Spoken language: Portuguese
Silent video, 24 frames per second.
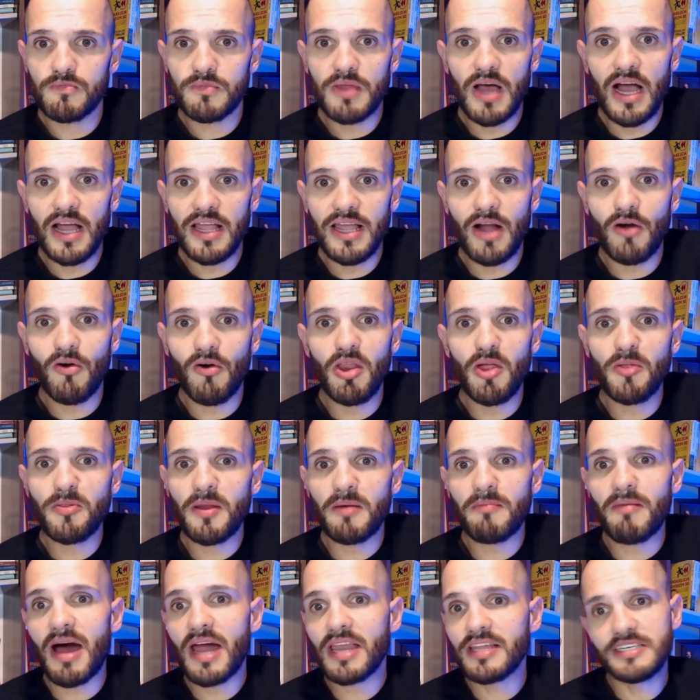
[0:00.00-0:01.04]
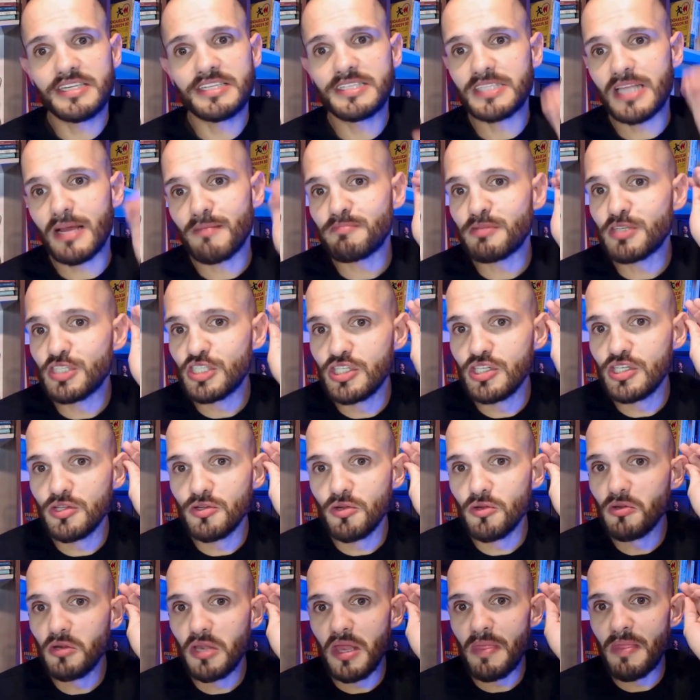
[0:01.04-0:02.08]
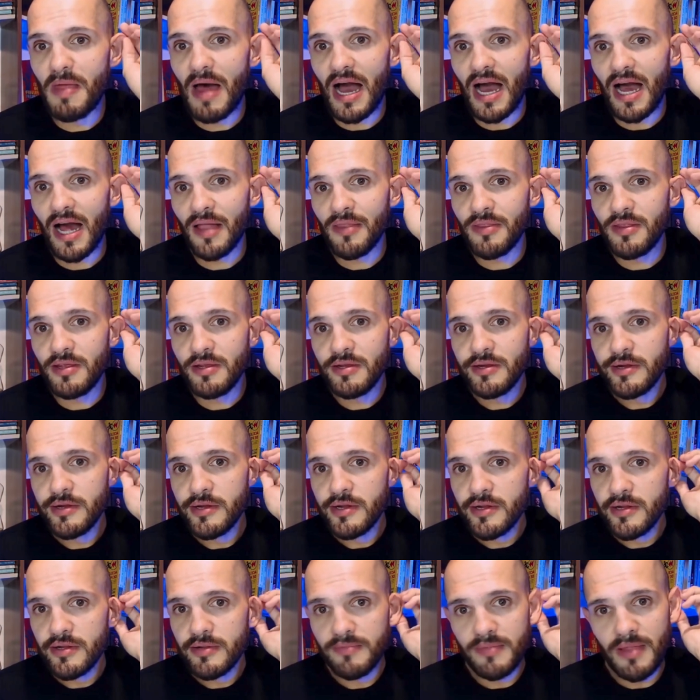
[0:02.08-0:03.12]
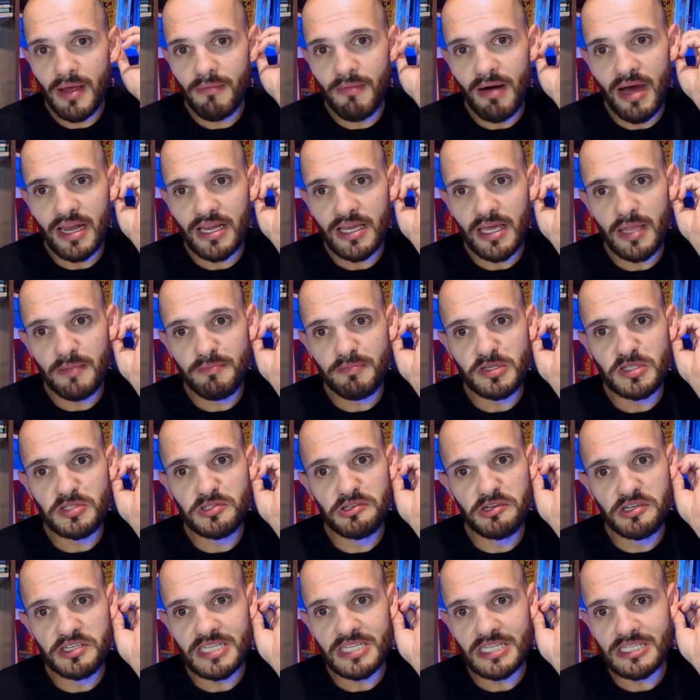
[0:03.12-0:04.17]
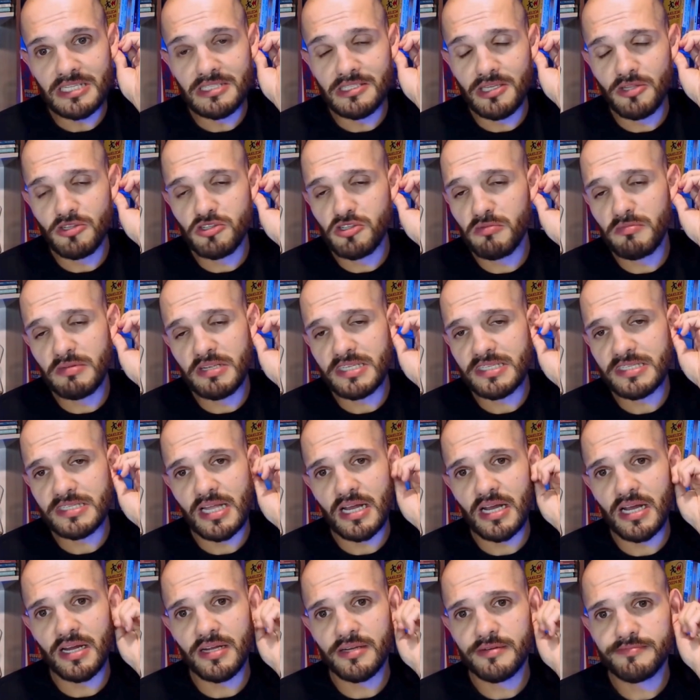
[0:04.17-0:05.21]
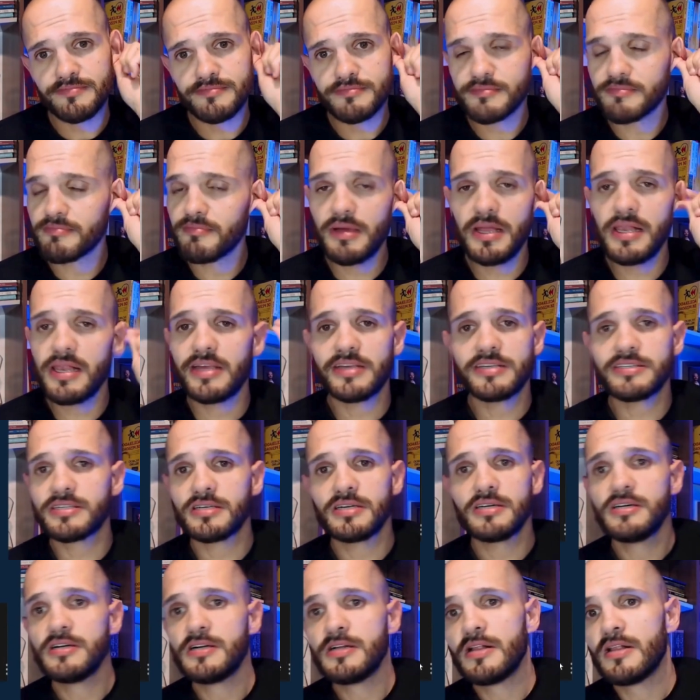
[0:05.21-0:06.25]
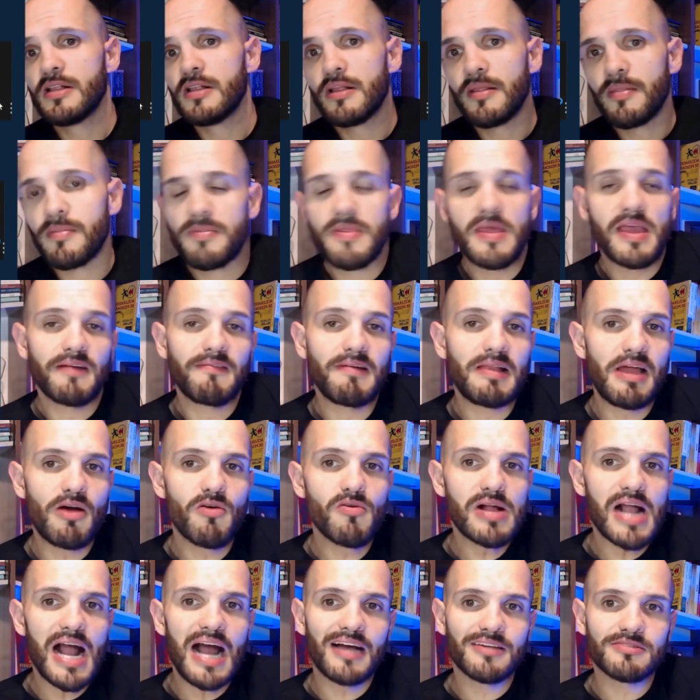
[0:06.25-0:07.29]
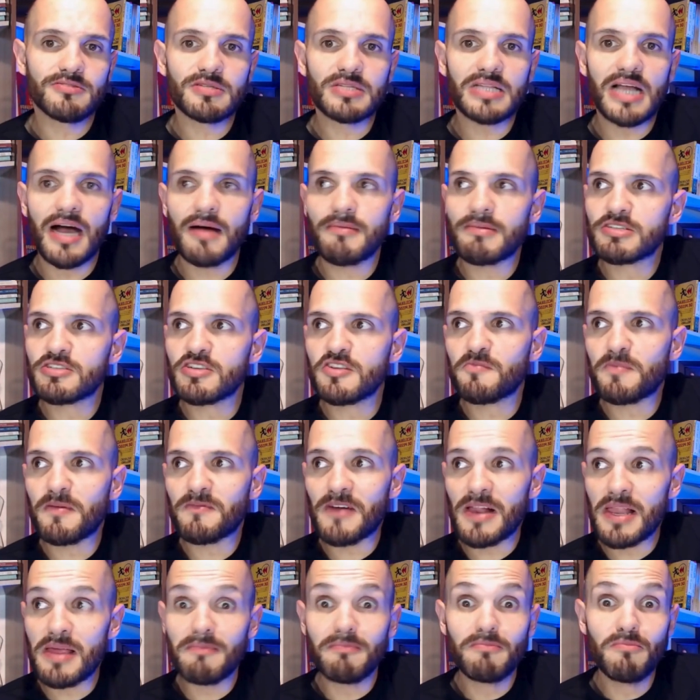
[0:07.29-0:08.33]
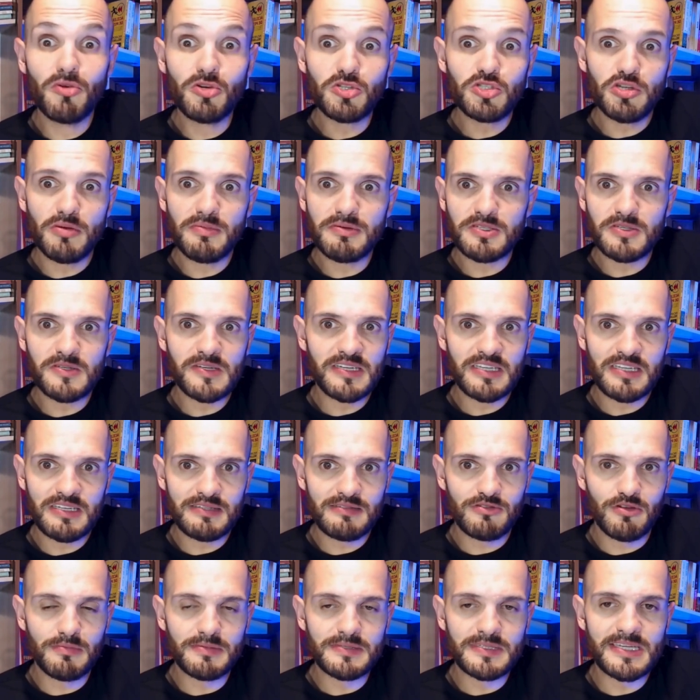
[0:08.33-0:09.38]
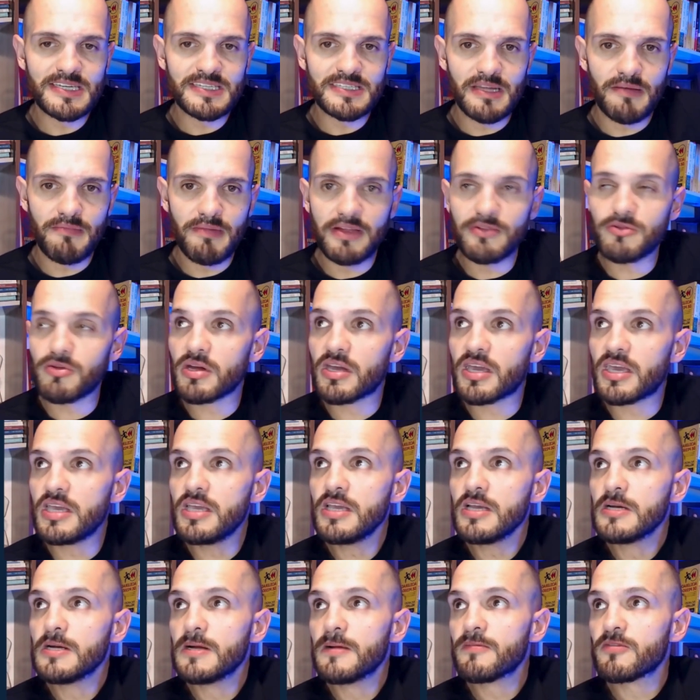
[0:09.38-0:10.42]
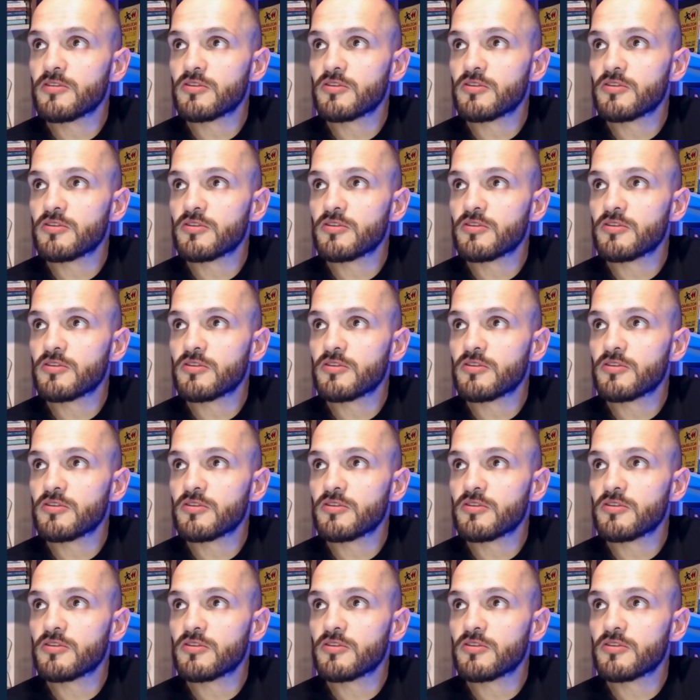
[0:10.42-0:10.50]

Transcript: Tá? E agora outra marca está pedindo nulidade da marca da pessoa que está tentando sobrestar. Beleza. Tem que avaliar o caso, tá? Mas eu falei muito sobre, sobre testamento aqui